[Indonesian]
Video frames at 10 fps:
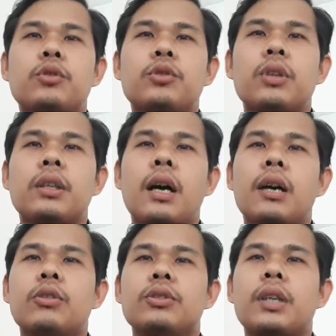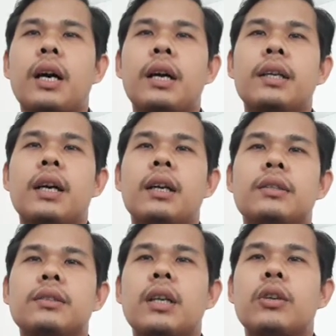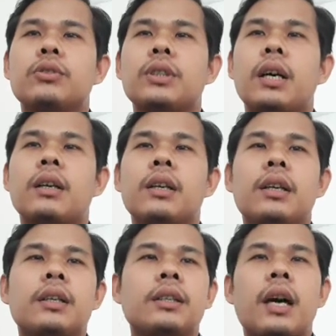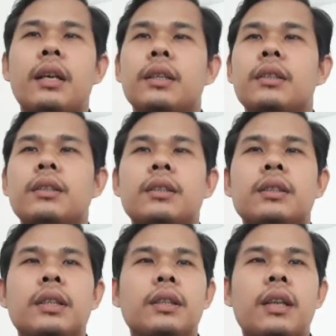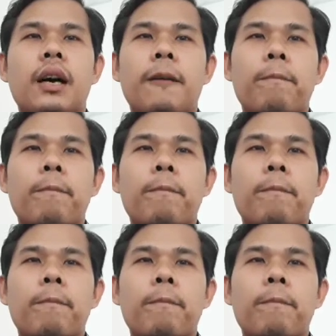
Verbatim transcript: juta tahun cahaya jauhnya dari kita